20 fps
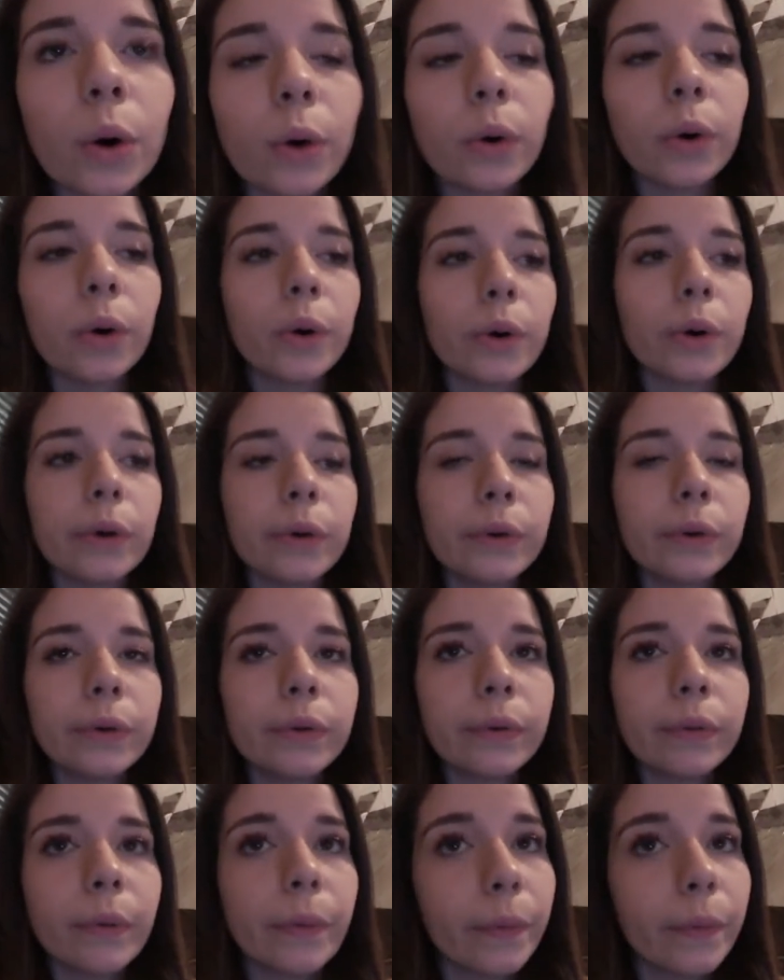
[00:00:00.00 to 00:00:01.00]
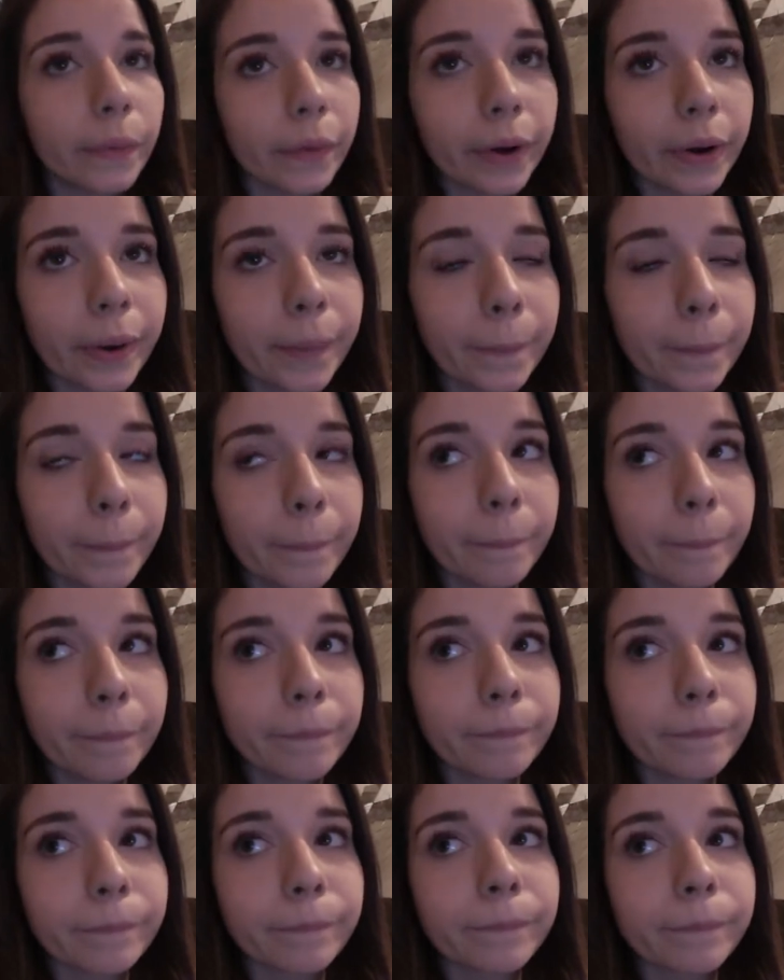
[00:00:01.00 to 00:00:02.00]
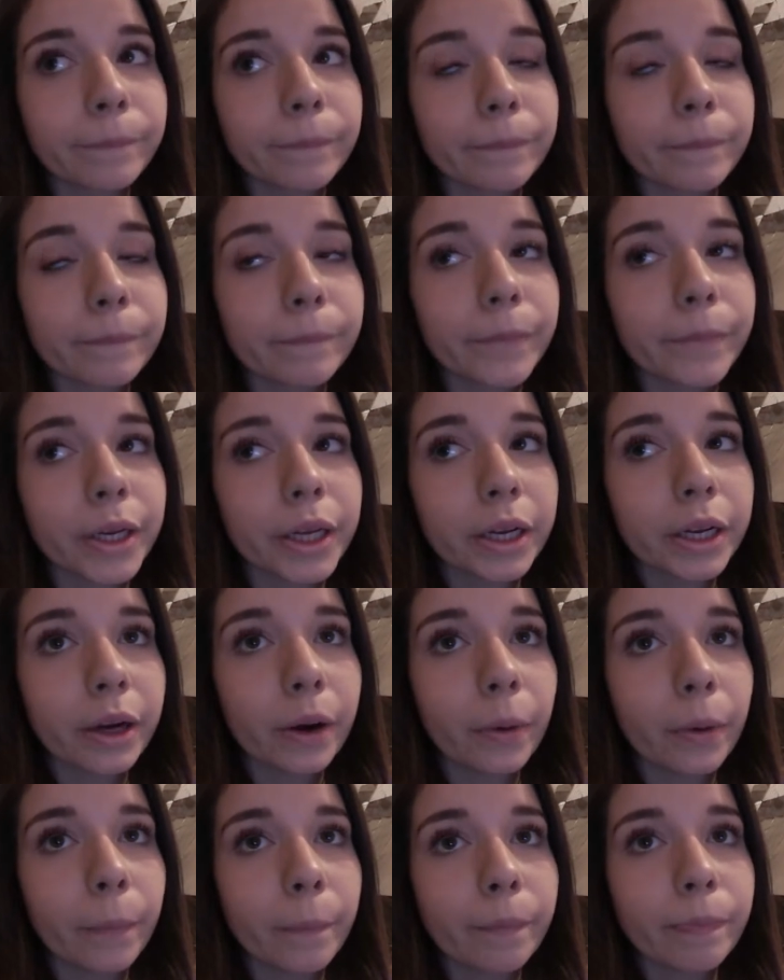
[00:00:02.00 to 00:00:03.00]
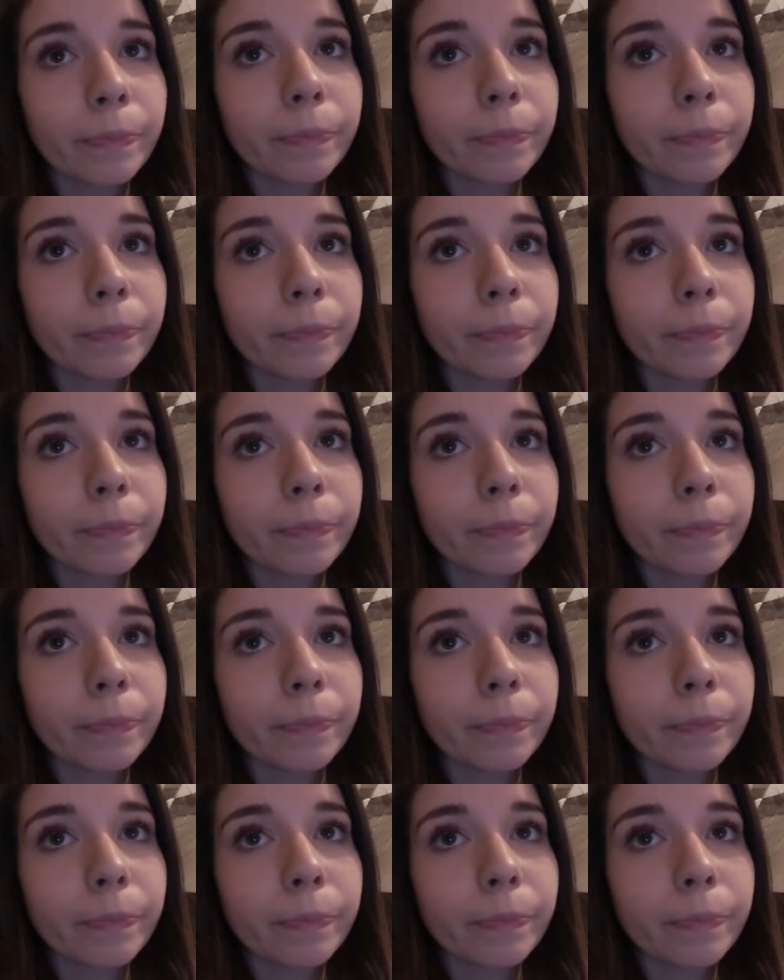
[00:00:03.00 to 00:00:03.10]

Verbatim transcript: Und ja, genau.